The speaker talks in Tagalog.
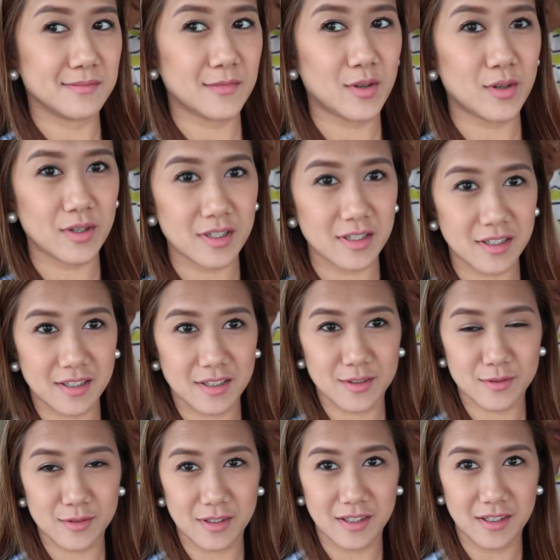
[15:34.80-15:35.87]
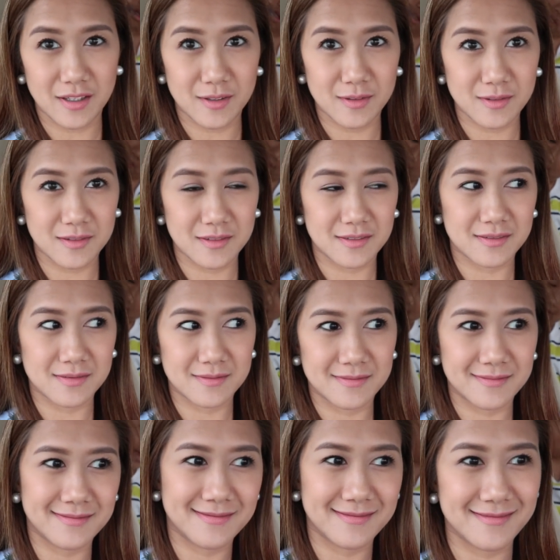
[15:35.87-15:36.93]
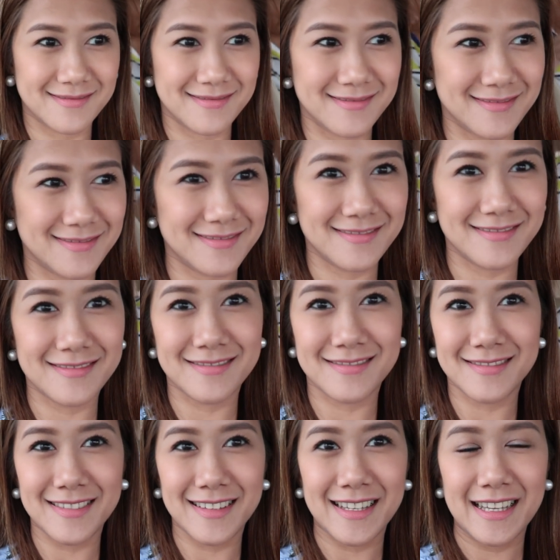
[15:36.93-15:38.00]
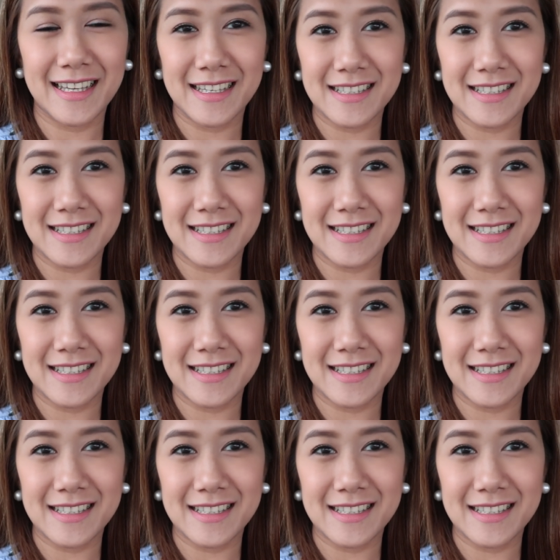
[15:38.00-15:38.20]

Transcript: Okay hmm. na yung ilaw. See how great I am, right?